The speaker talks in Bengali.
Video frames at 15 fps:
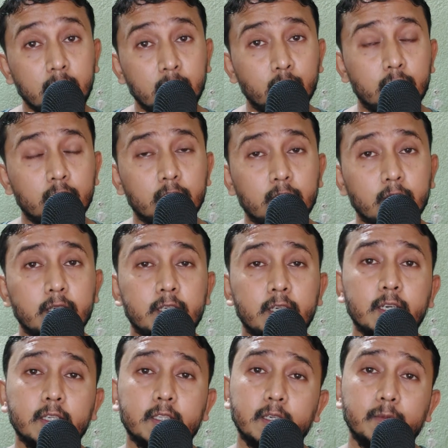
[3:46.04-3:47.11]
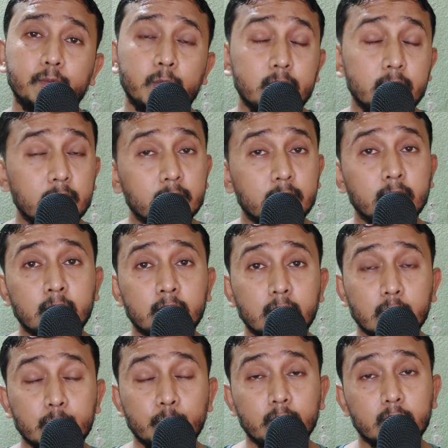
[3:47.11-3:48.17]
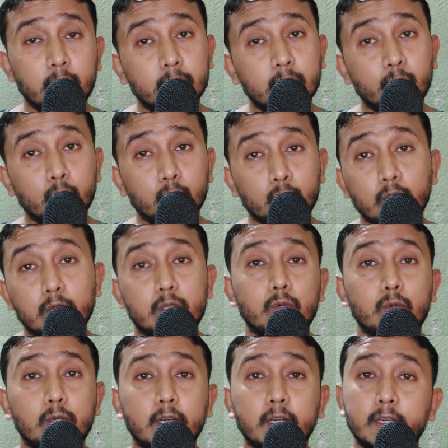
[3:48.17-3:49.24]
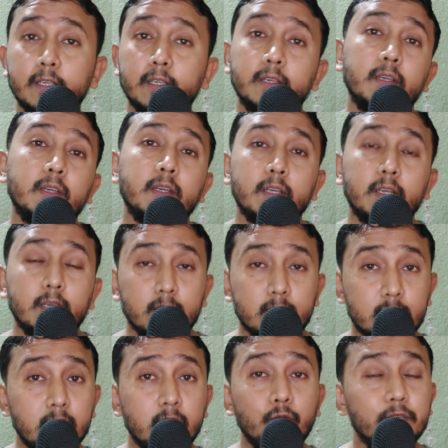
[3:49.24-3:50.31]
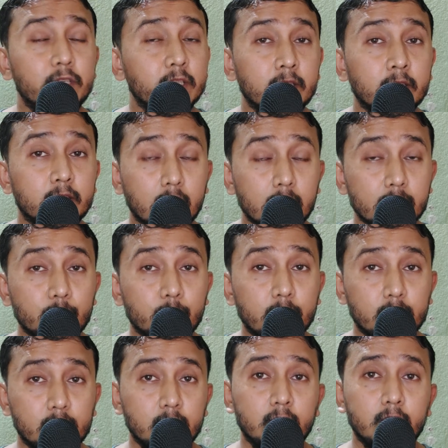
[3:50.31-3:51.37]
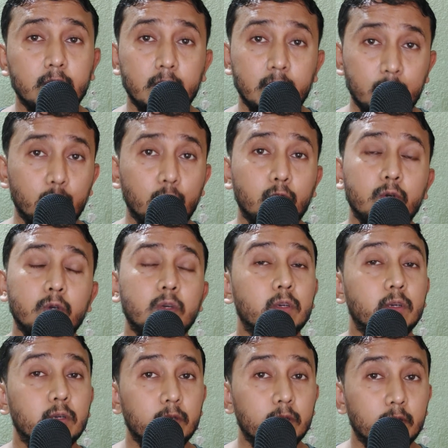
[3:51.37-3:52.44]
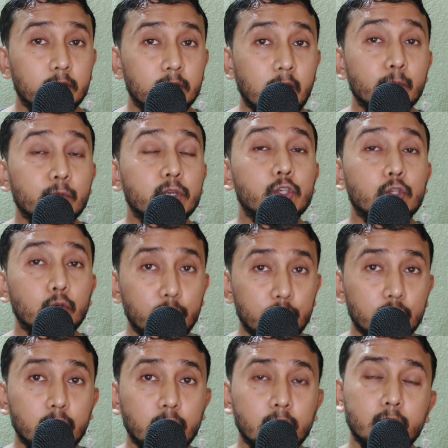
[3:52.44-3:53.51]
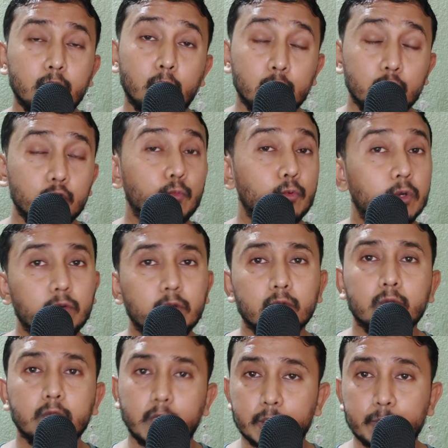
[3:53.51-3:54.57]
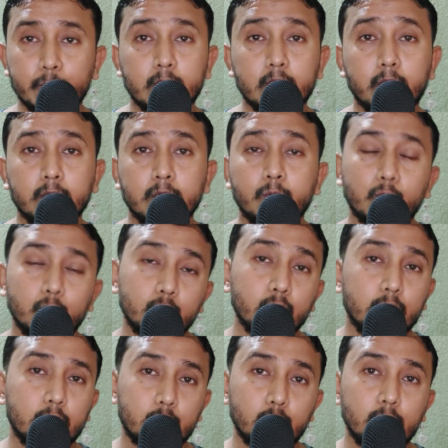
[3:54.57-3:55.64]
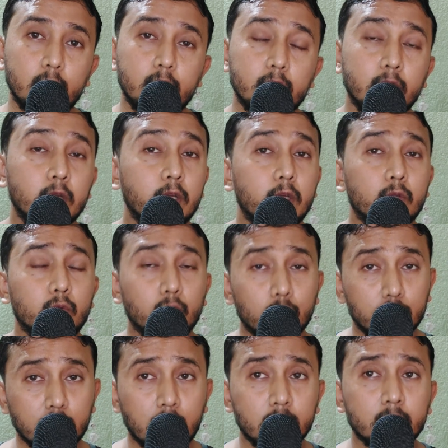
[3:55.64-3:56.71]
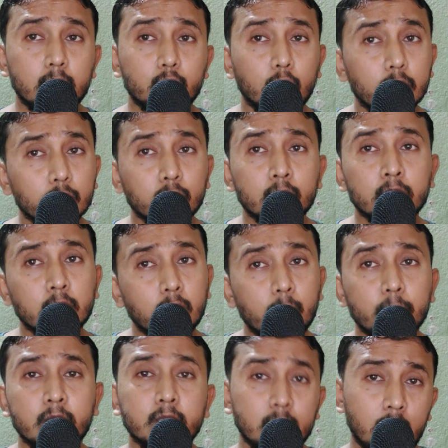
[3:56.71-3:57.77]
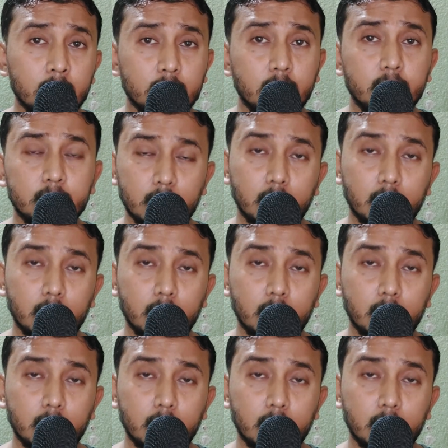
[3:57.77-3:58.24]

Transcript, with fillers: ইউজিতে ঠিক আছে প্রেসিডেন্সিতে চান্স পেয়েছে আমাদের প্রচুর স্টুডেন্ট সিইউইটিতে চান্স পেয়েছে এবং রামকৃষ্ণ মিশনে নরেন্দ্রপুরেও কিন্তু চান্স পেয়েছে আমাদের প্রচুর স্টুডেন্ট তো যারা যারা জয়েন করতে চাও আমাকে তাড়াতাড়ি